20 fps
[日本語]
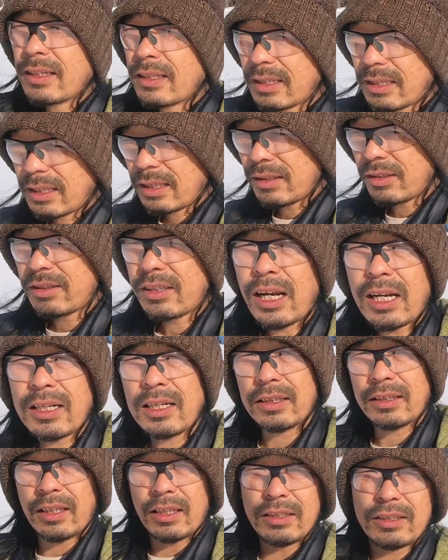昼ぐらいに
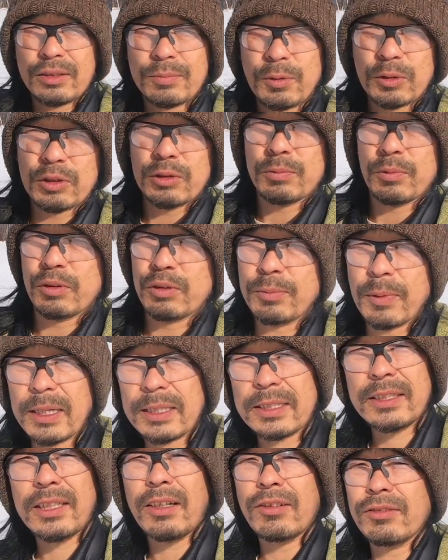なったらズボズボ埋
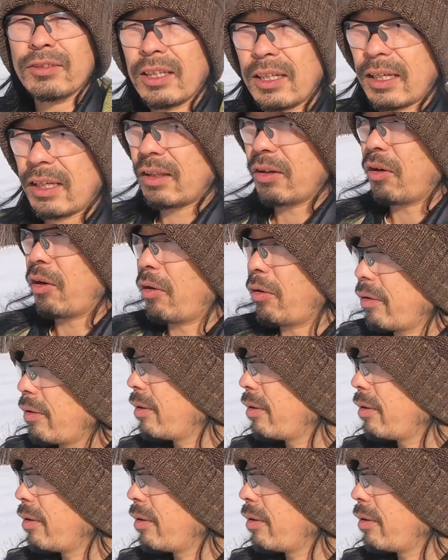まっちゃうんだけど。